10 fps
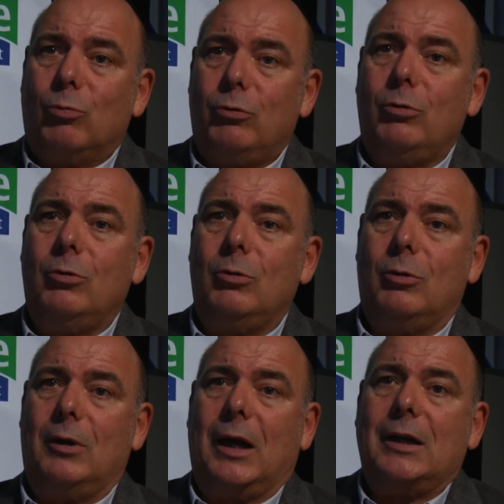
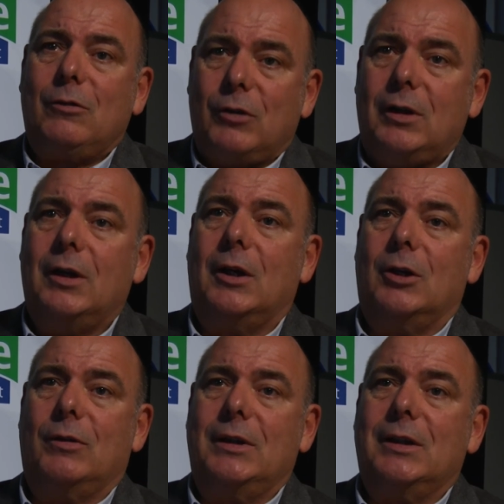plus l'arrivée,
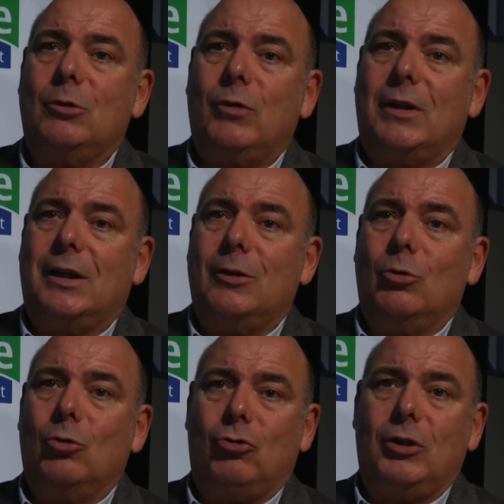on va dire, des nouvelles
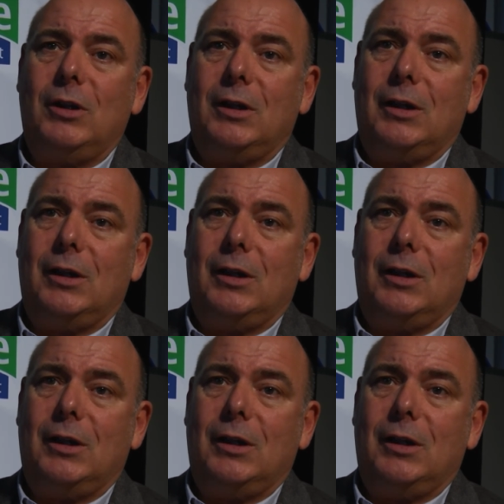technologies